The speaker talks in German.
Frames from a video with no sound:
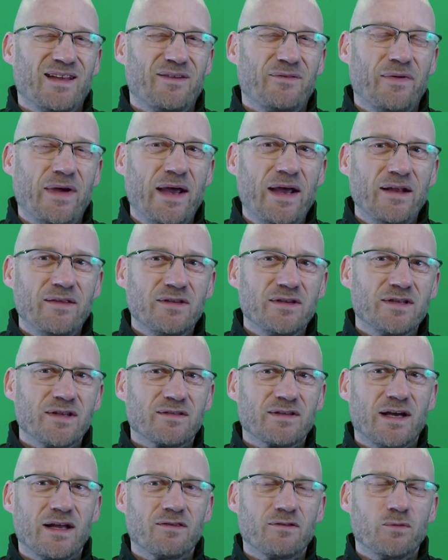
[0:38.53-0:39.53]
verhält sich
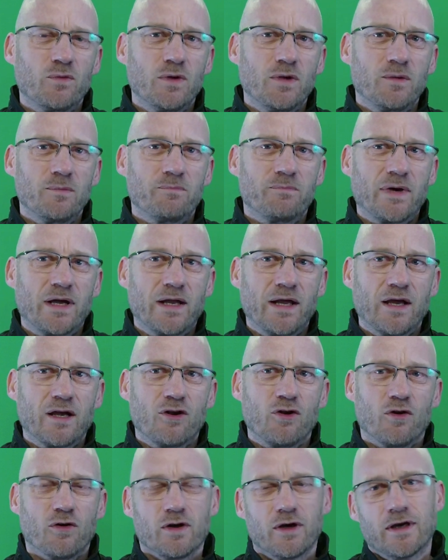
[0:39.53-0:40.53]
das Ganze wohl bei der
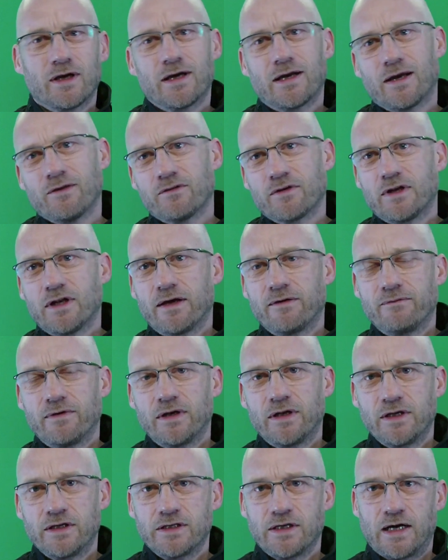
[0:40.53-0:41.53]
Glock ein ganz klein
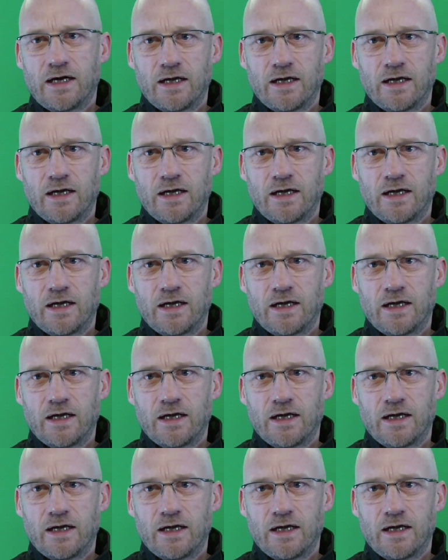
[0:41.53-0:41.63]
wenig